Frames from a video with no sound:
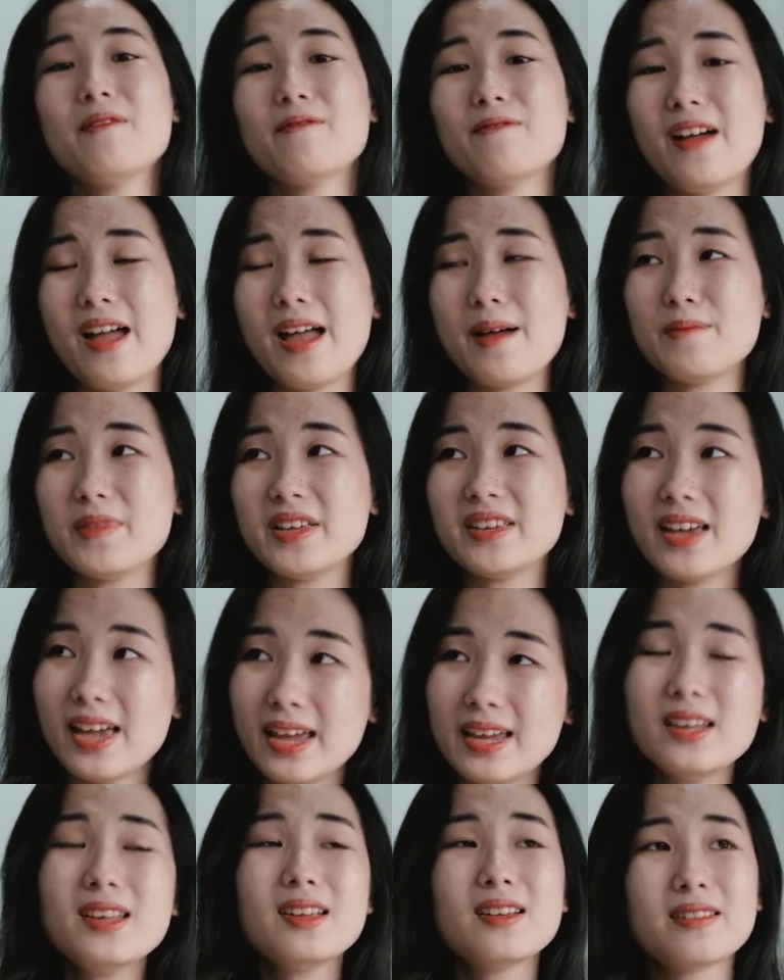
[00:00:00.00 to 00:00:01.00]
Và mình
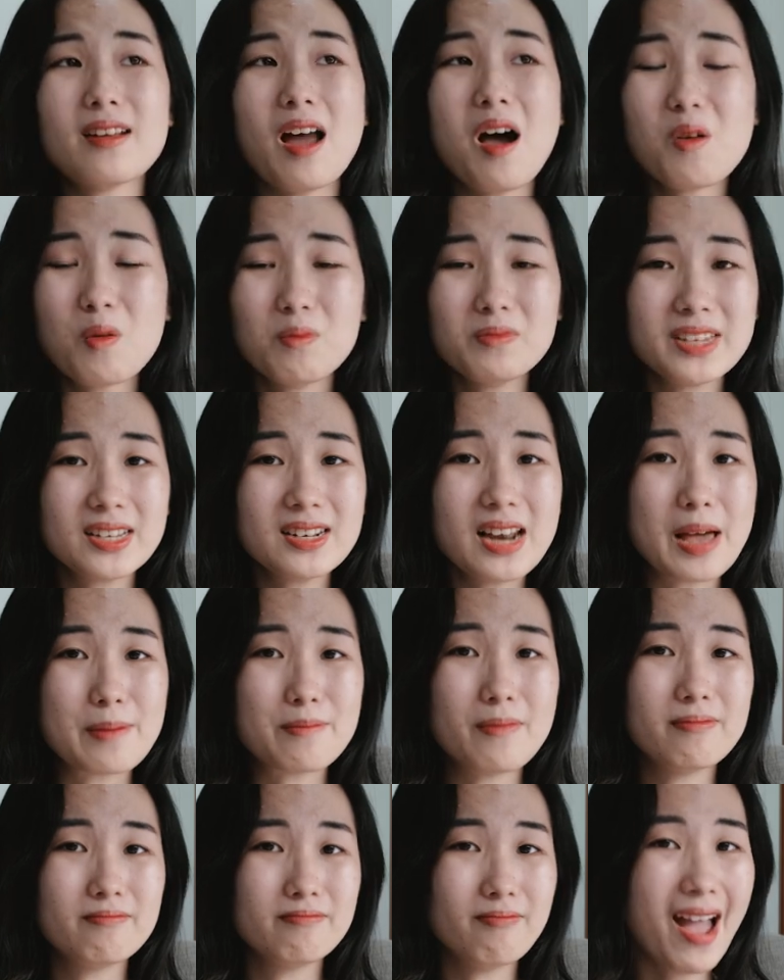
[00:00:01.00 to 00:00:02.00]
nghĩ đó cũng chính là
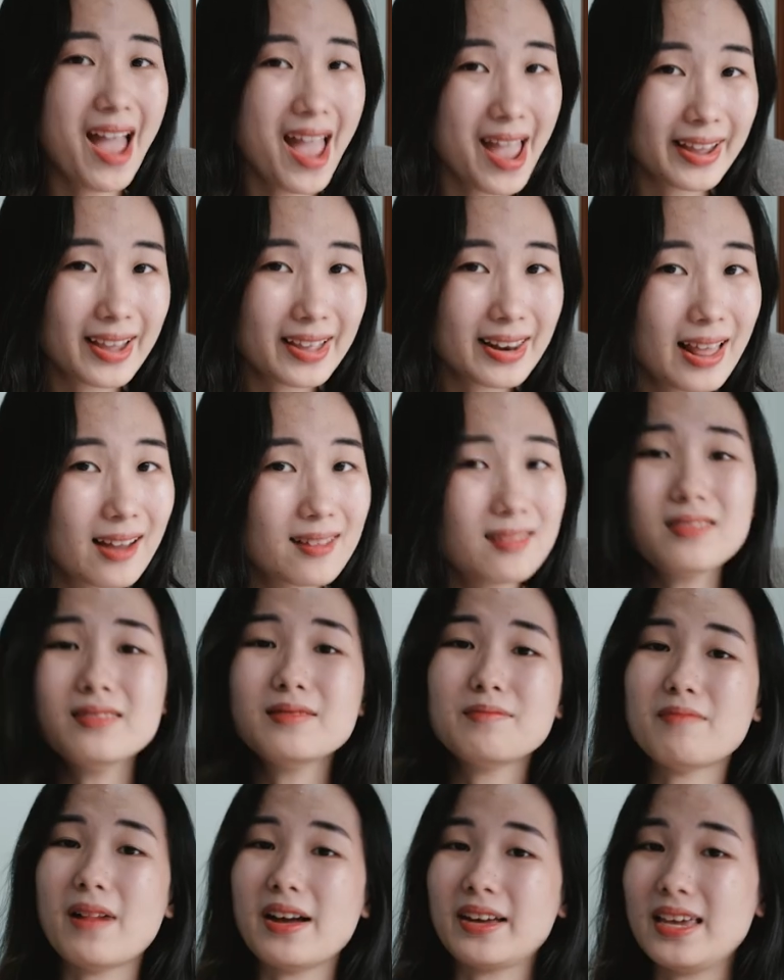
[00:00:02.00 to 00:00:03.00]
ba cái thứ
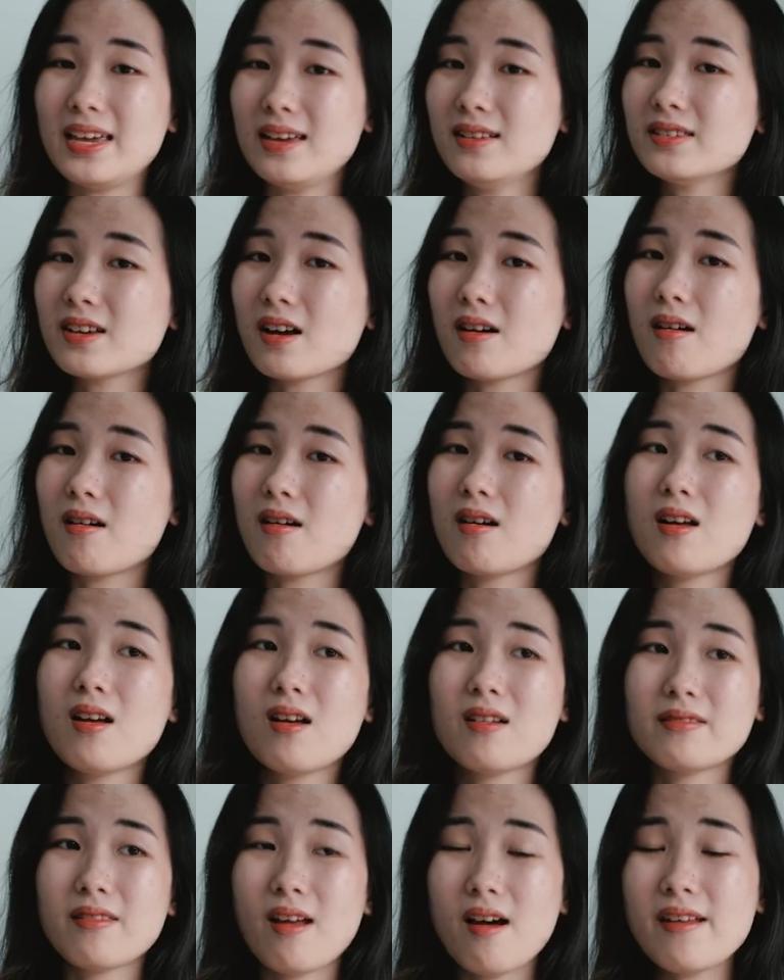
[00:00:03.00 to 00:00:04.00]
mà khiến cho
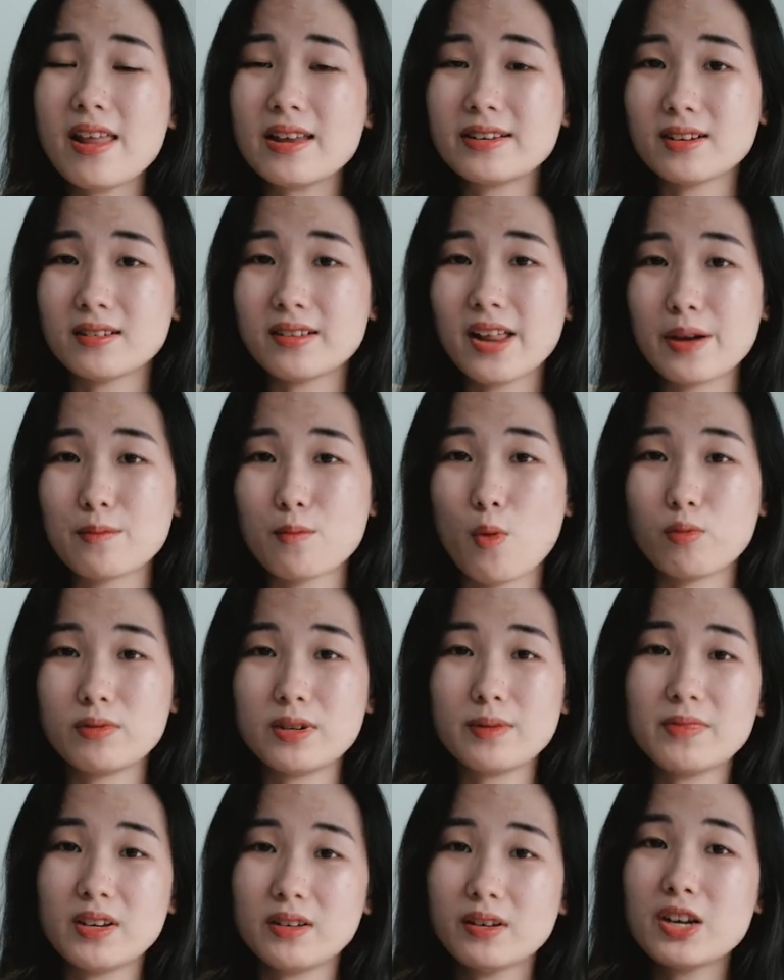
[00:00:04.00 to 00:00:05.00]
nó đã trở thành một
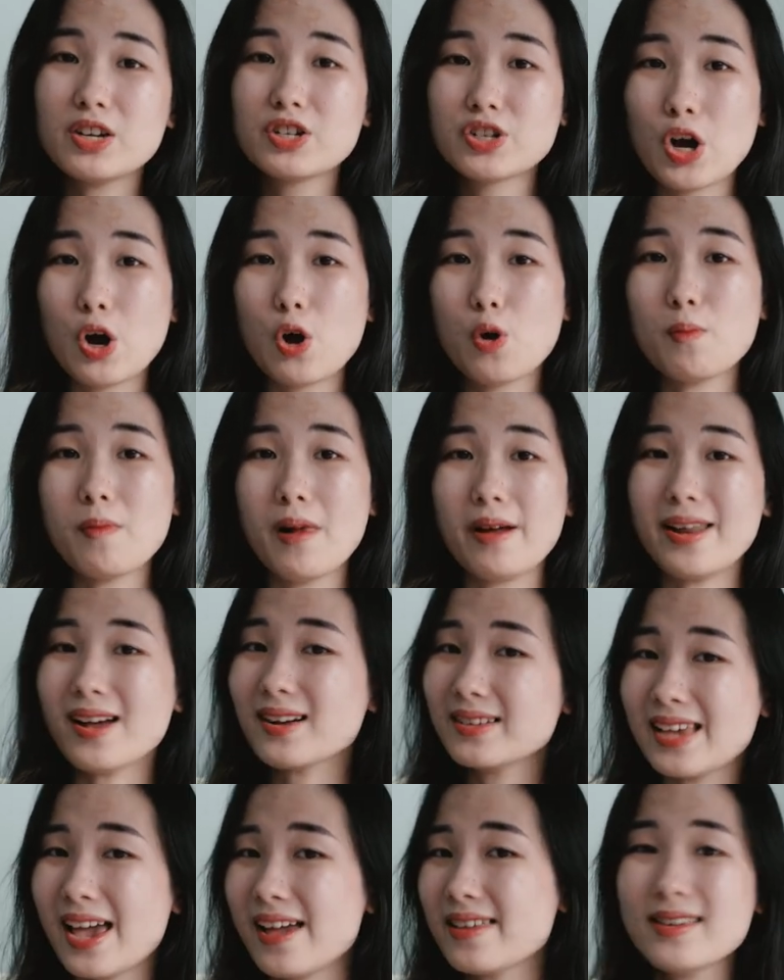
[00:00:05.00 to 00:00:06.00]
trong những cái show mà
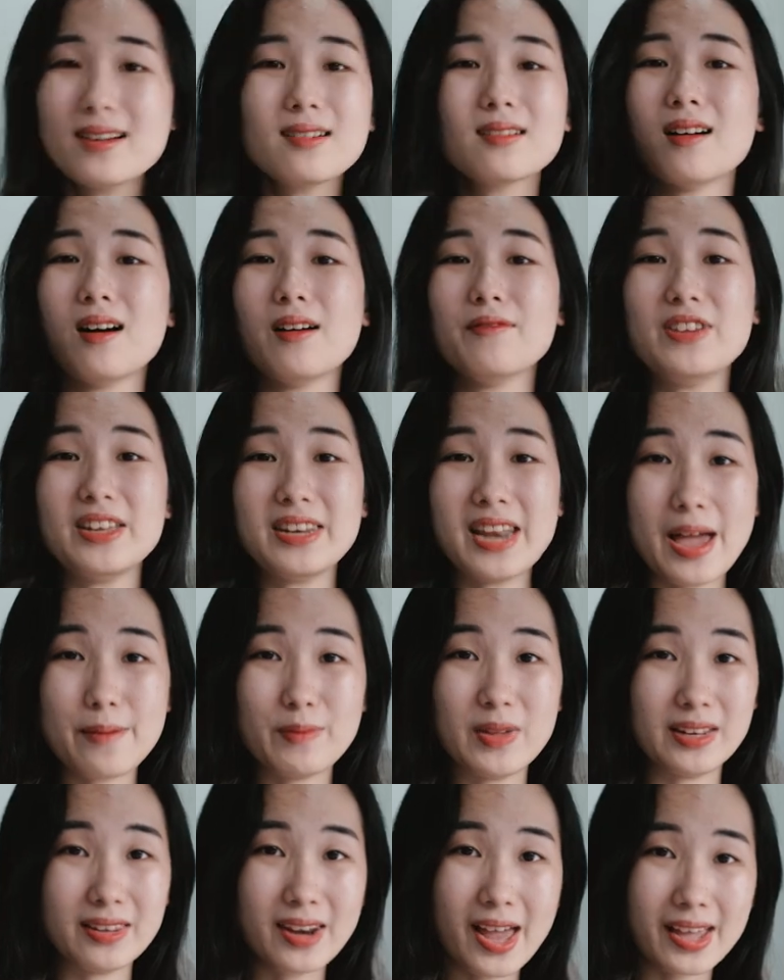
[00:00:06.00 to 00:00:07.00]
đắt giá nhất ở Việt
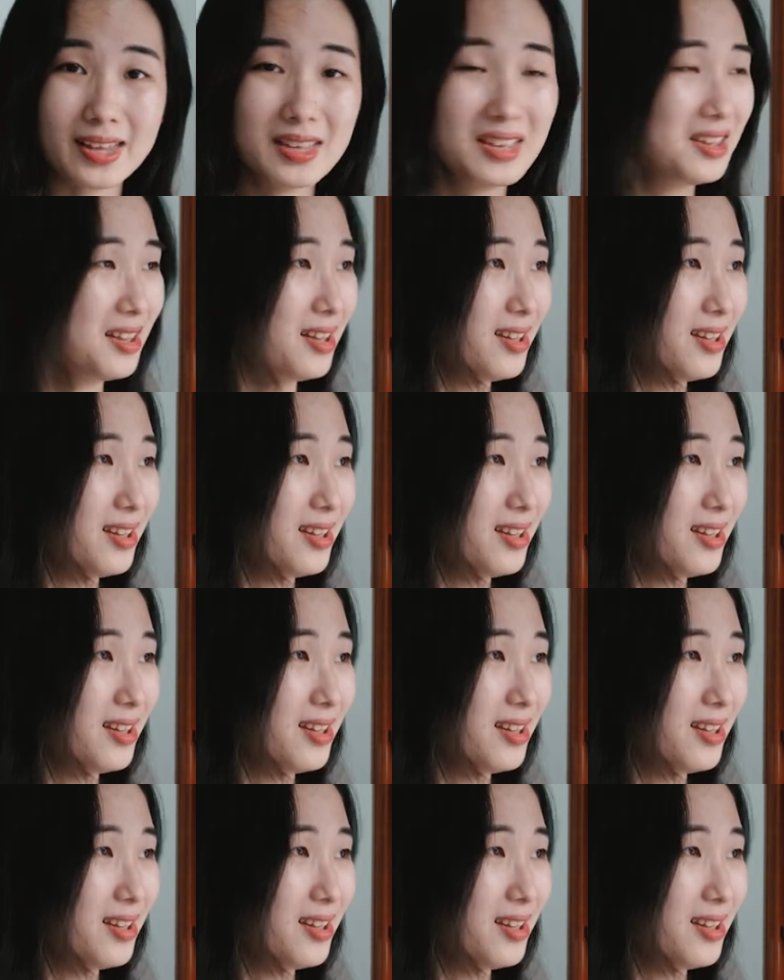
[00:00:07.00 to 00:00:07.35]
Nam hiện nay.